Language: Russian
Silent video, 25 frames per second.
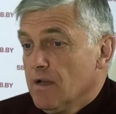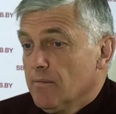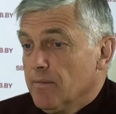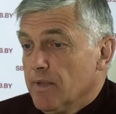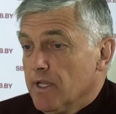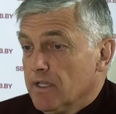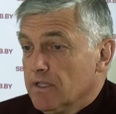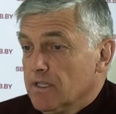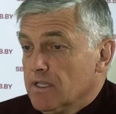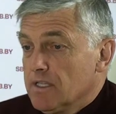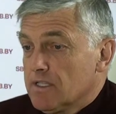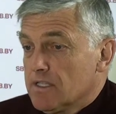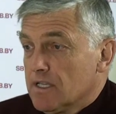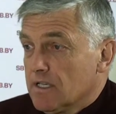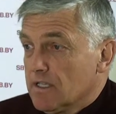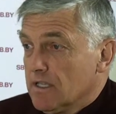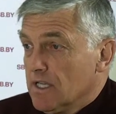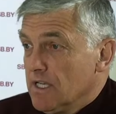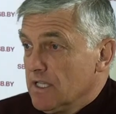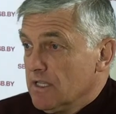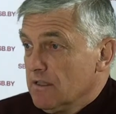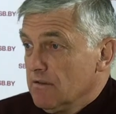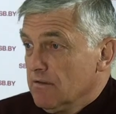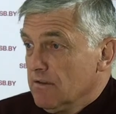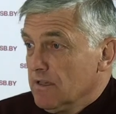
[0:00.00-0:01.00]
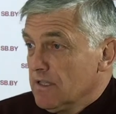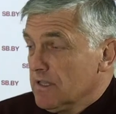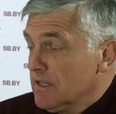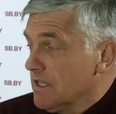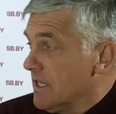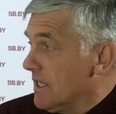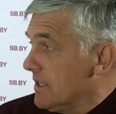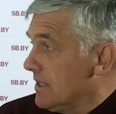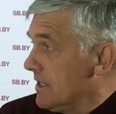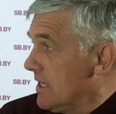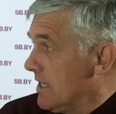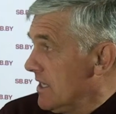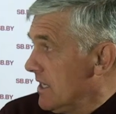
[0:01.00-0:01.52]
плоды закладывает
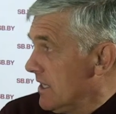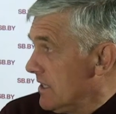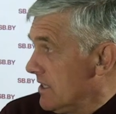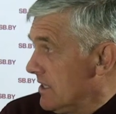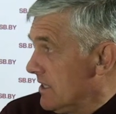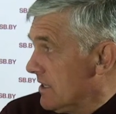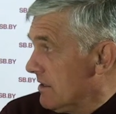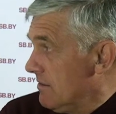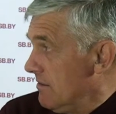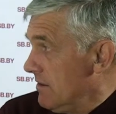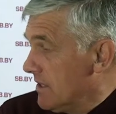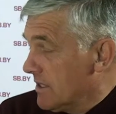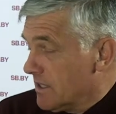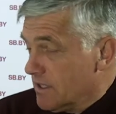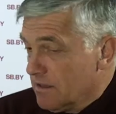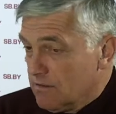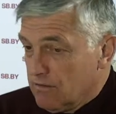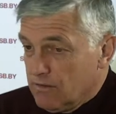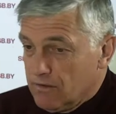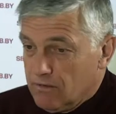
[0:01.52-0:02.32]
на однолетних ветках.